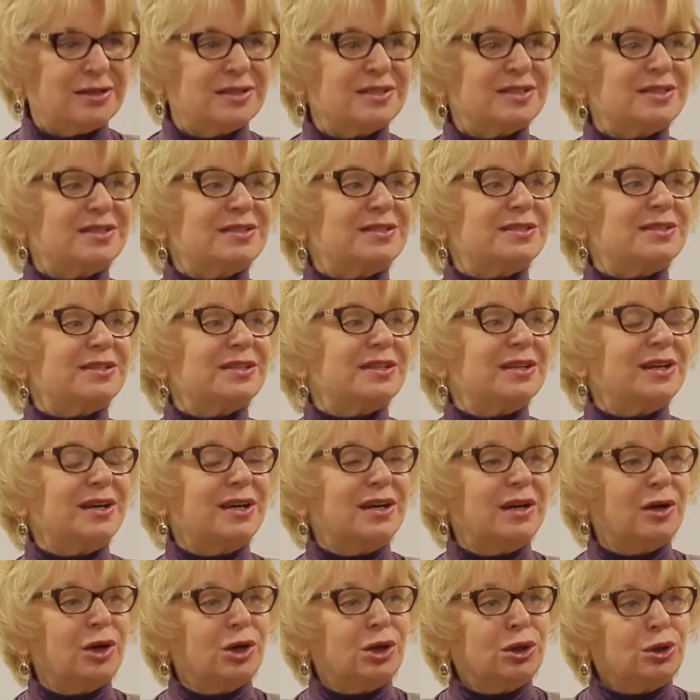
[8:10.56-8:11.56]
с
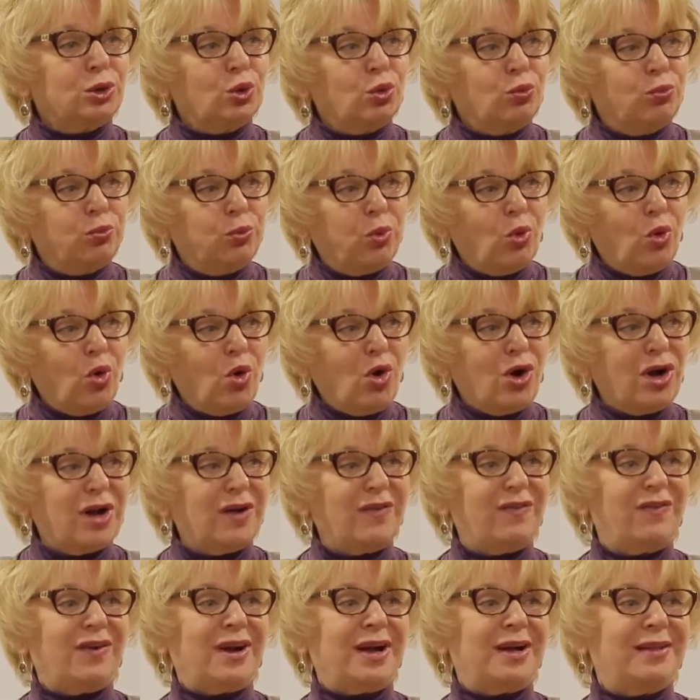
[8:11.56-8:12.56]

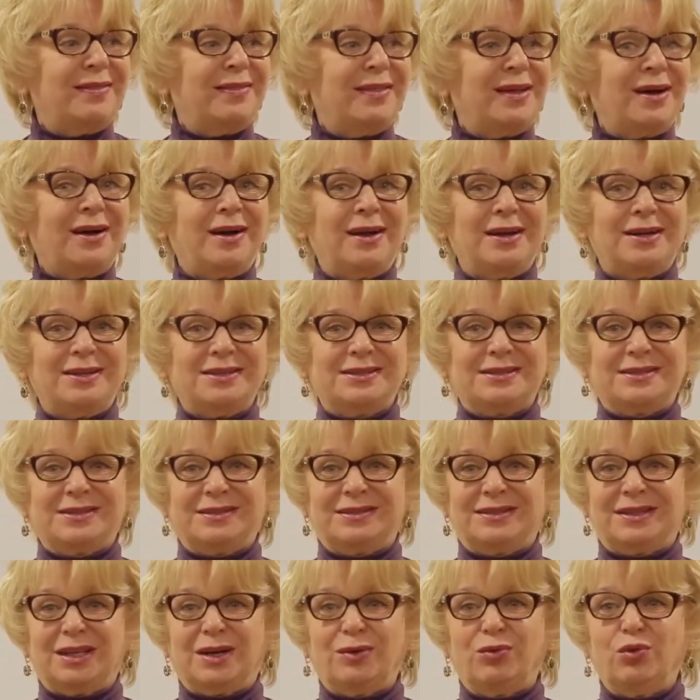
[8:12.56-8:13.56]
глубокого анализа
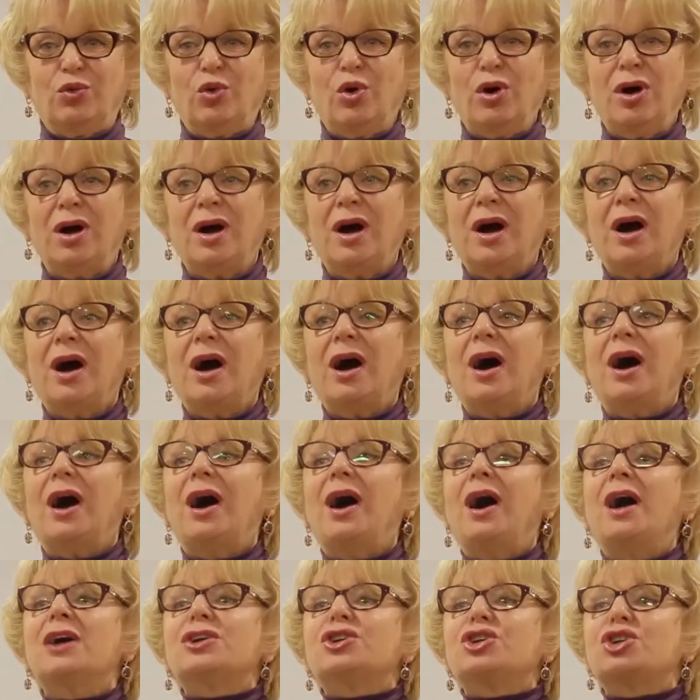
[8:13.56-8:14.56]
того,
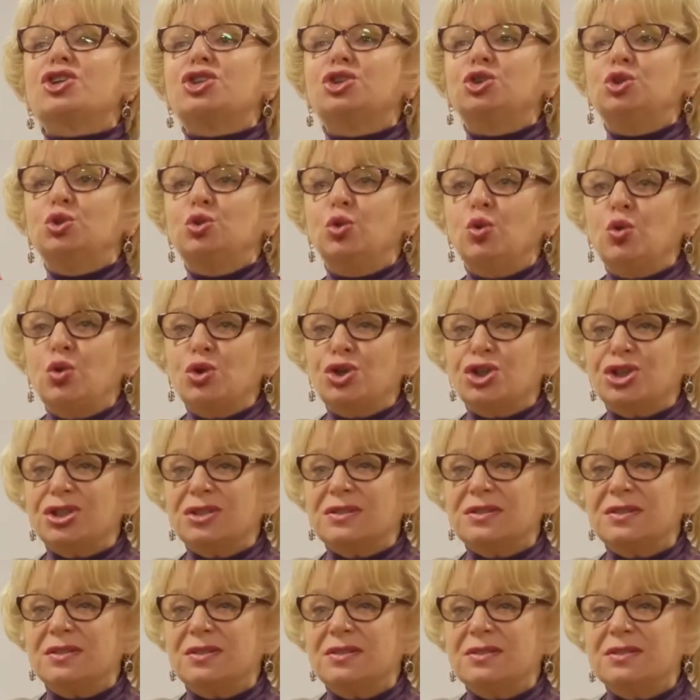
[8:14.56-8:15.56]
а что же
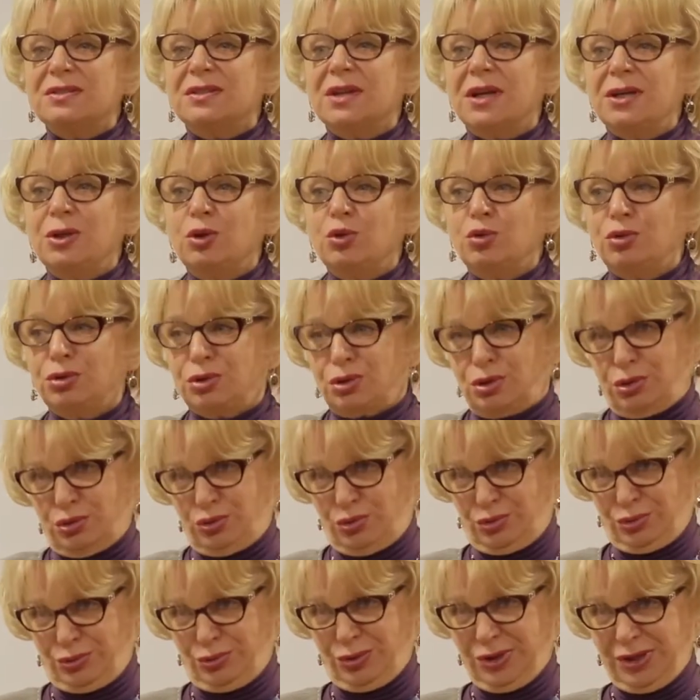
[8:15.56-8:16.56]
создает
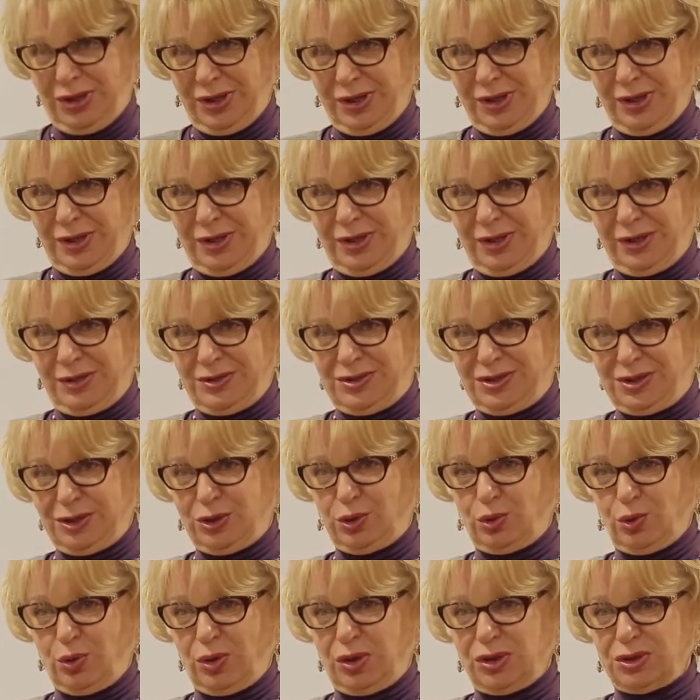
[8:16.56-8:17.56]
эту
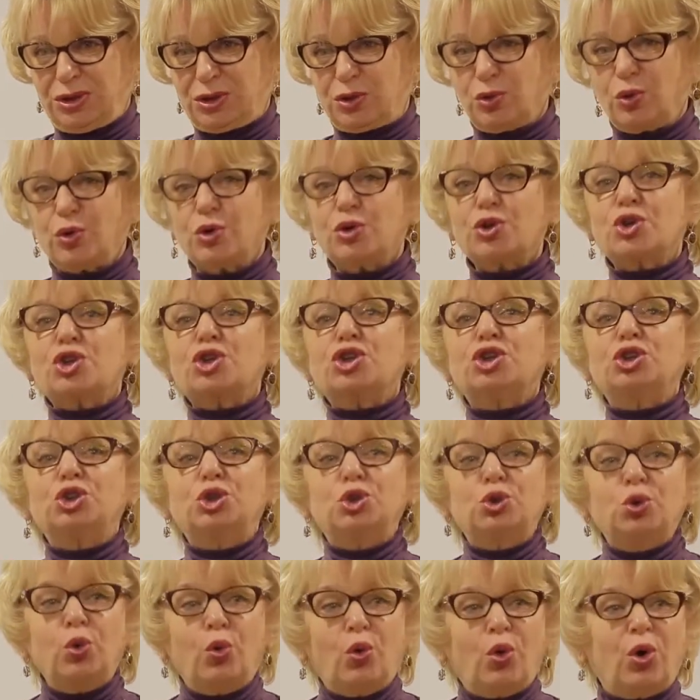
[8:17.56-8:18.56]
ситуацию,
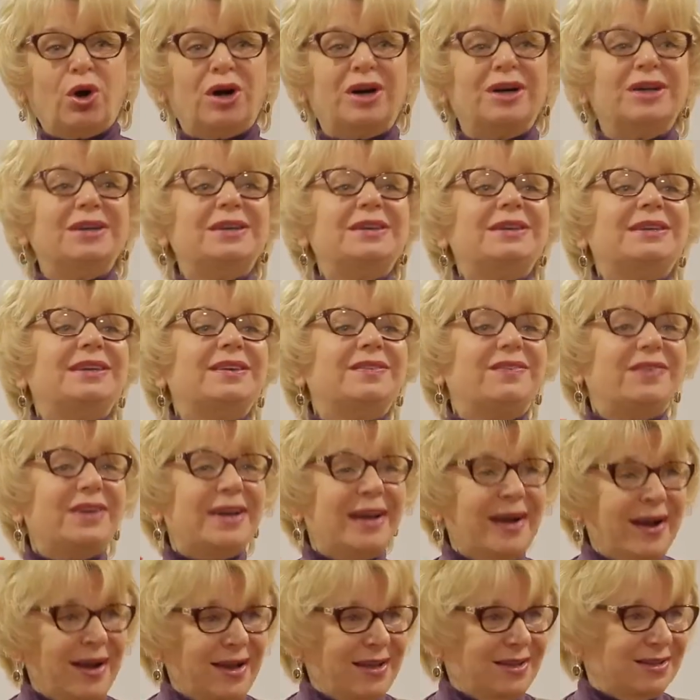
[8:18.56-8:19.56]
что
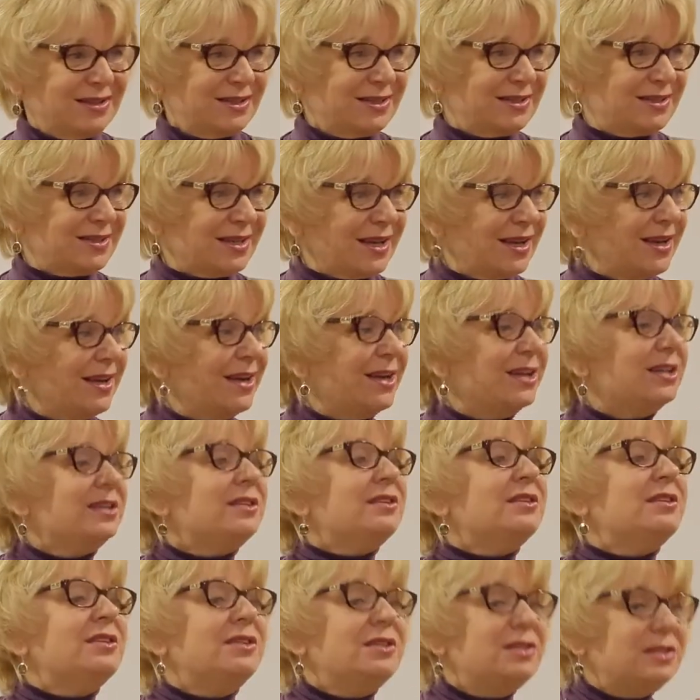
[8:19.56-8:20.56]
является
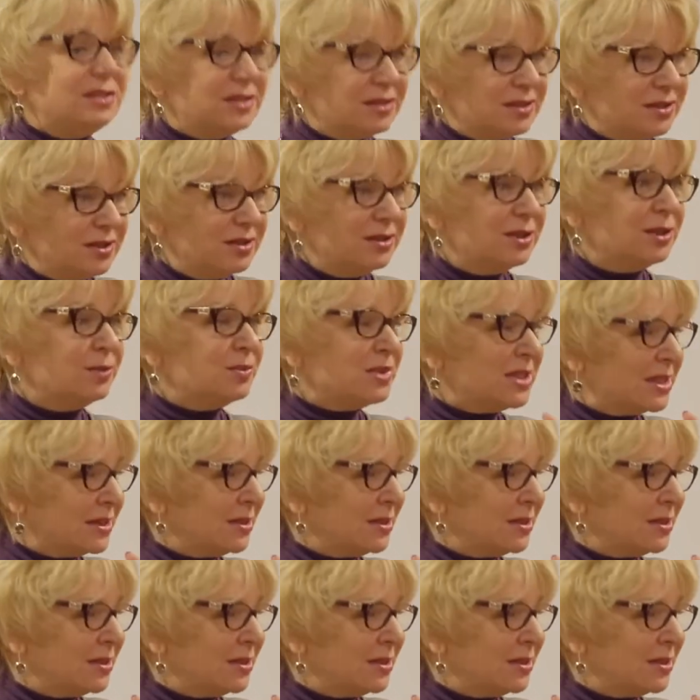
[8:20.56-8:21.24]
истинным